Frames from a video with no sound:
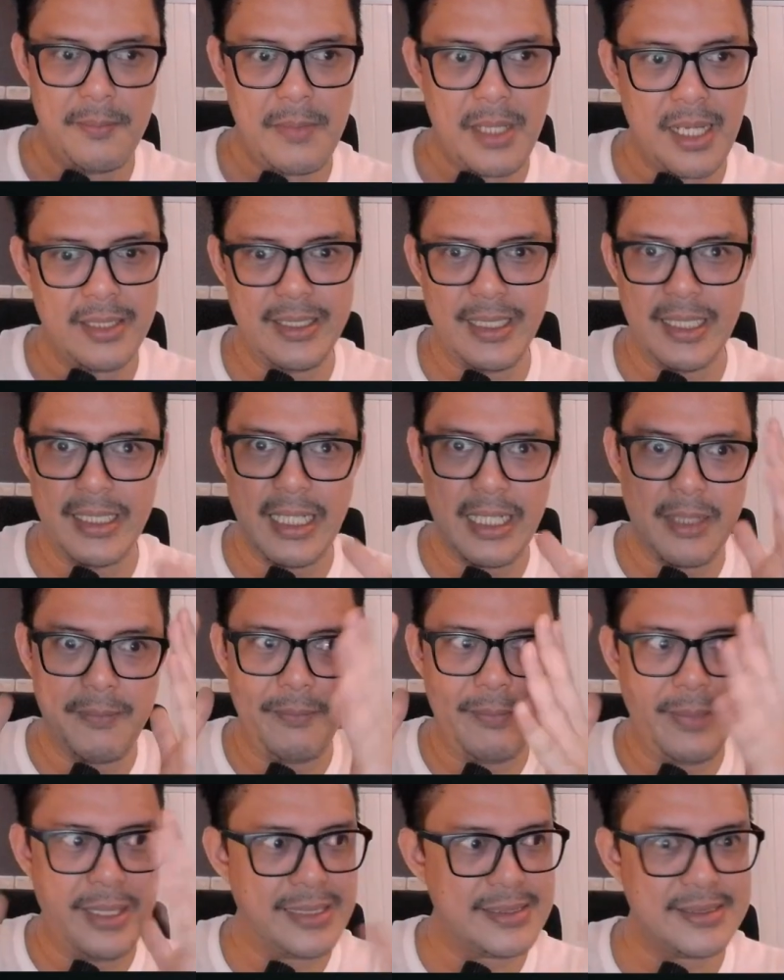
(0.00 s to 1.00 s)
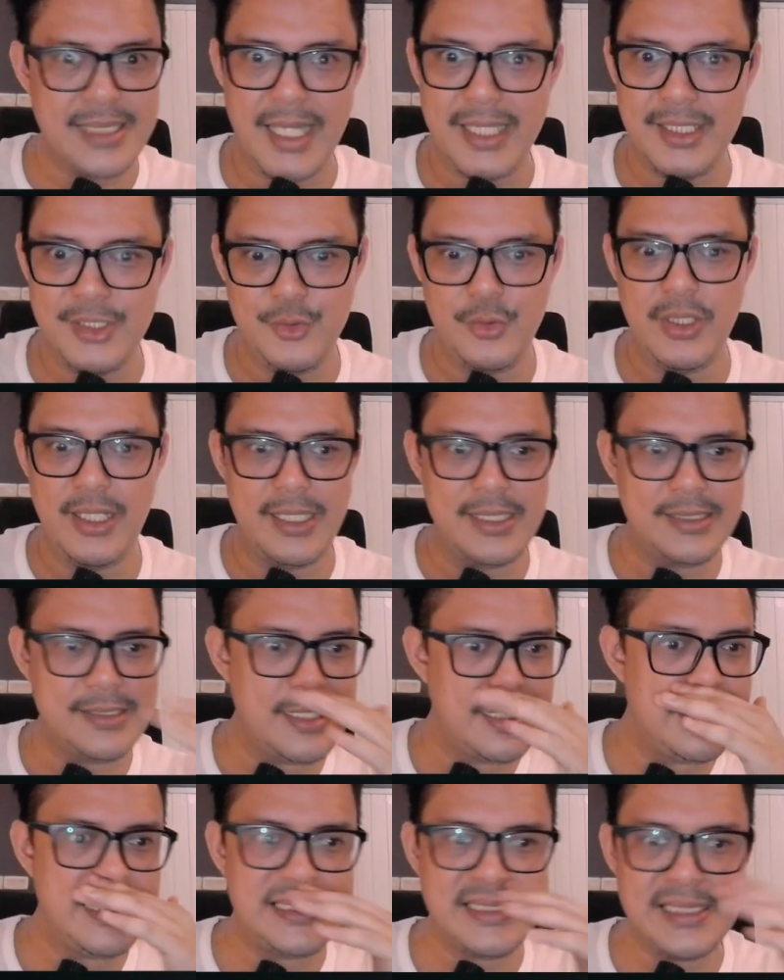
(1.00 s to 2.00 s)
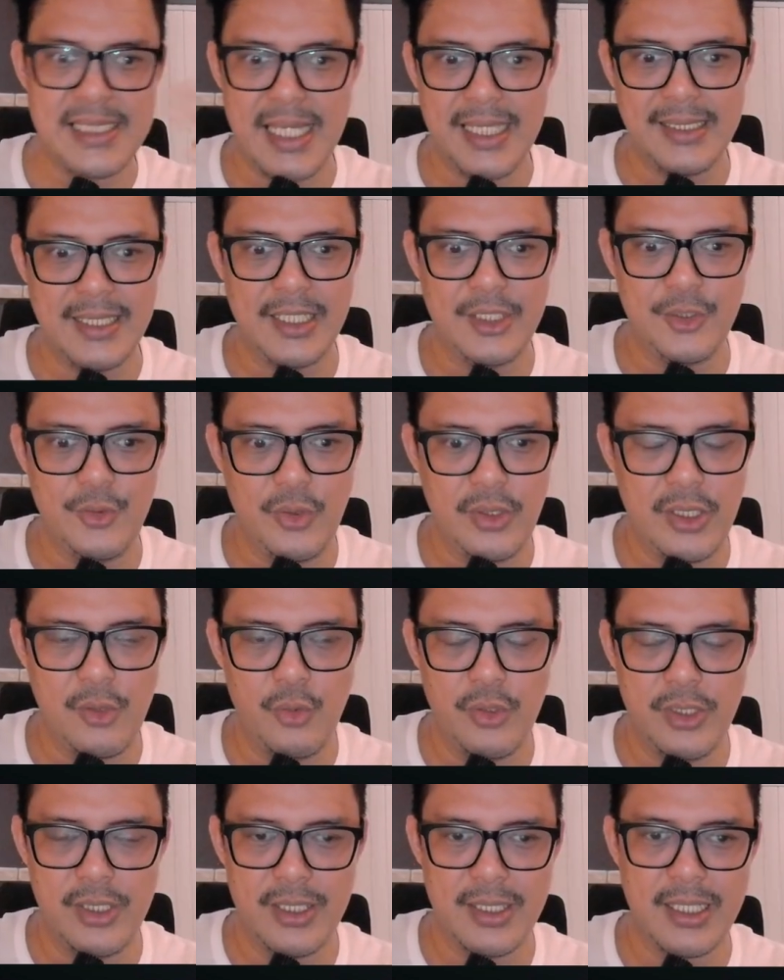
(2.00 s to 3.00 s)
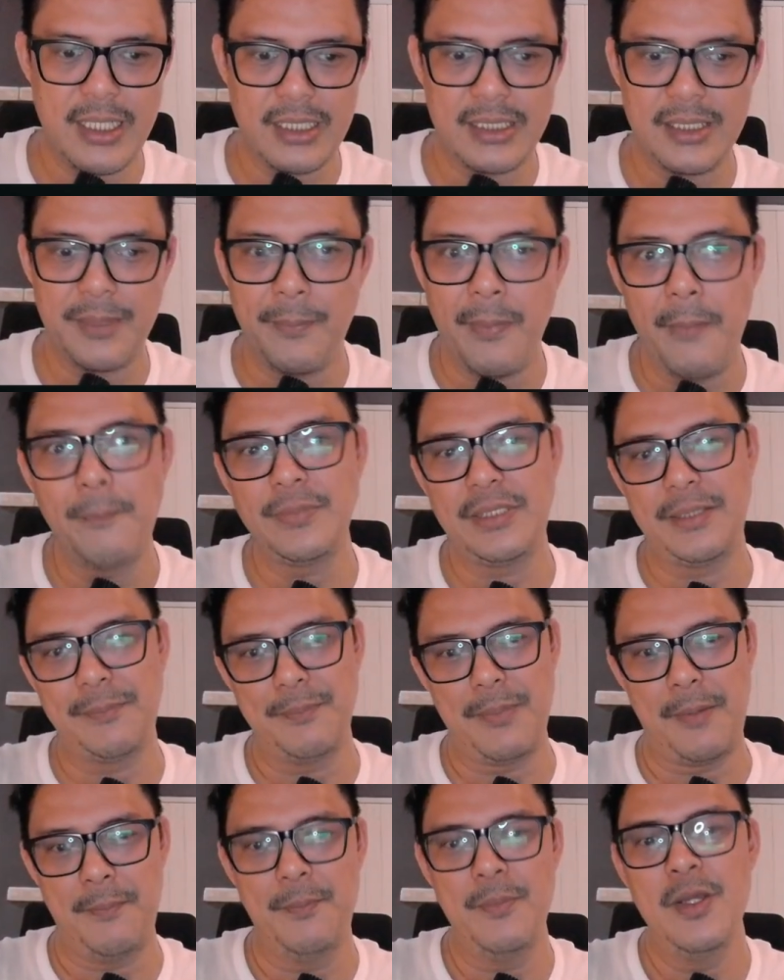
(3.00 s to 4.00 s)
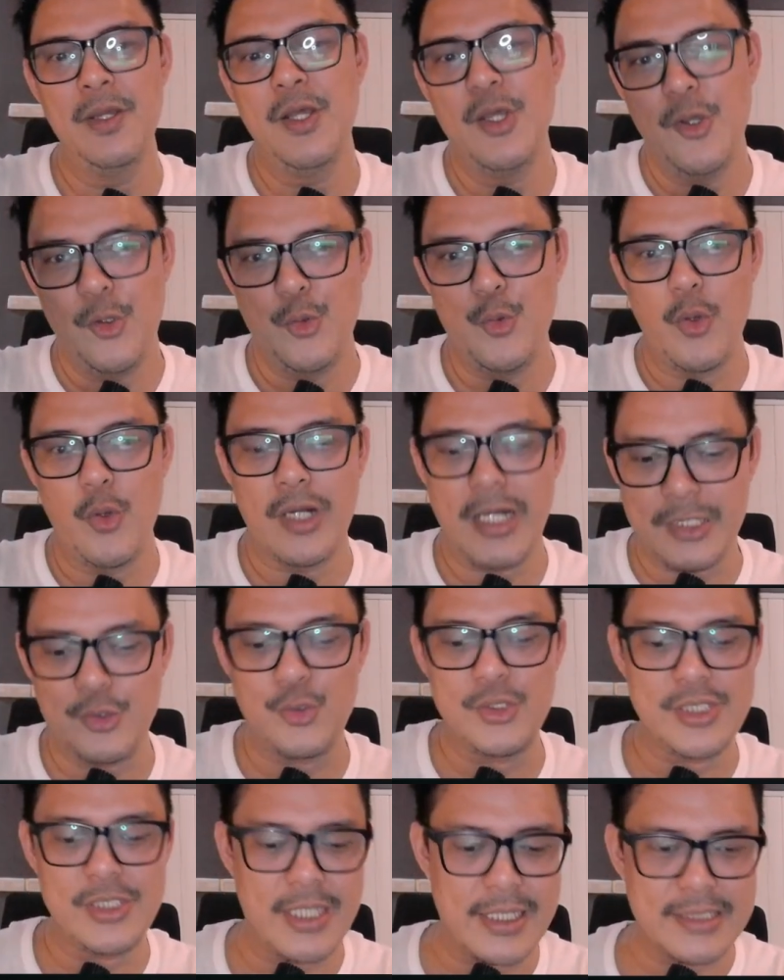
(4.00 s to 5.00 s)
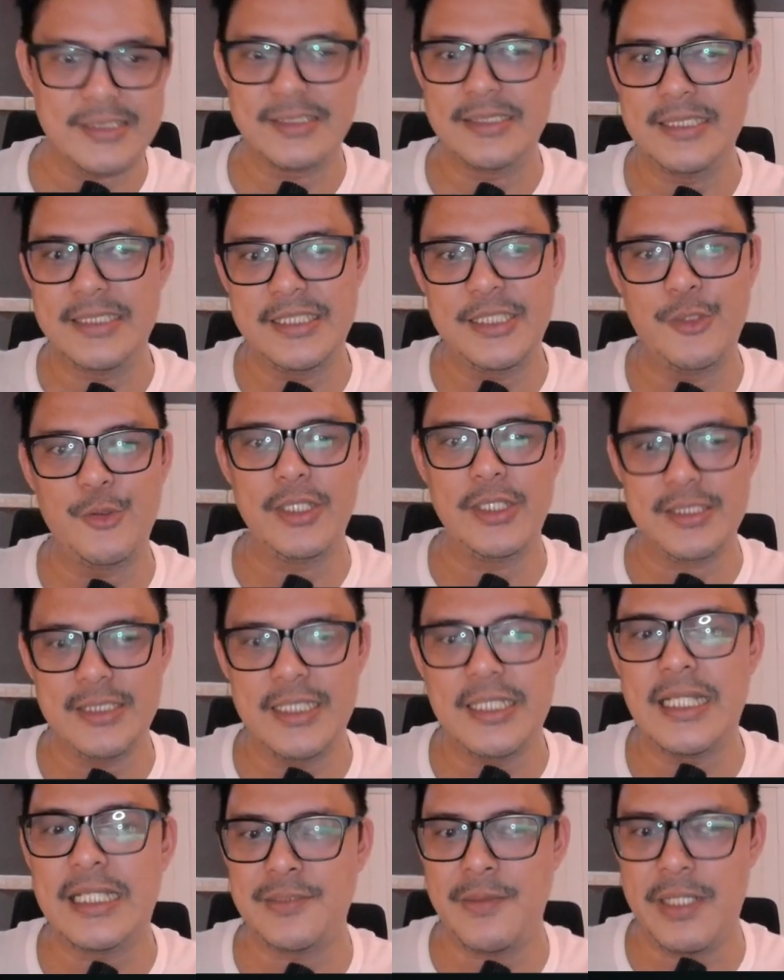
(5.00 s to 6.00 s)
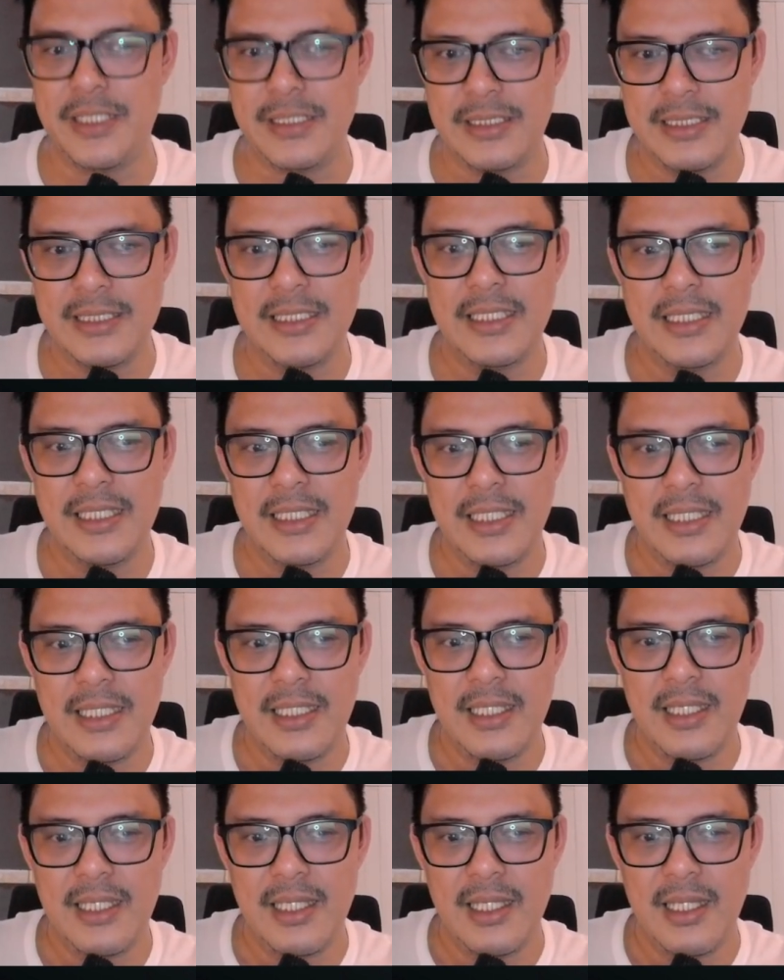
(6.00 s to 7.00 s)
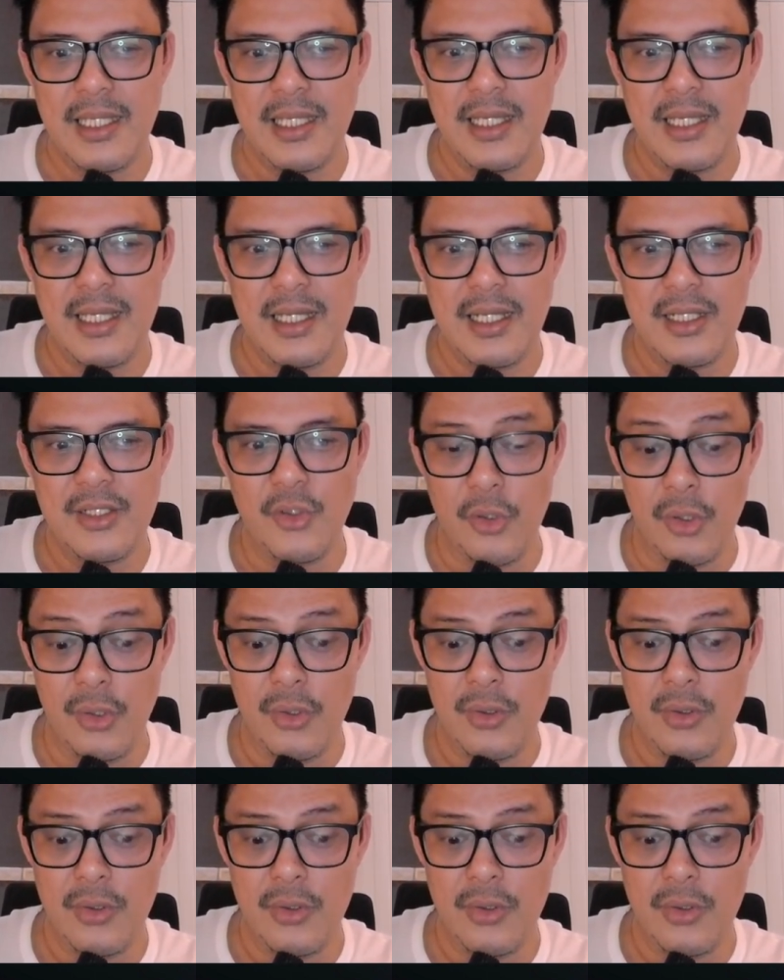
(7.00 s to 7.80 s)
ini kan ada mid side juga guys ya di side-nya itu ada gue denger ada tembem-tembem 200 hertz di situ guys. Ini nice banget. Tuh.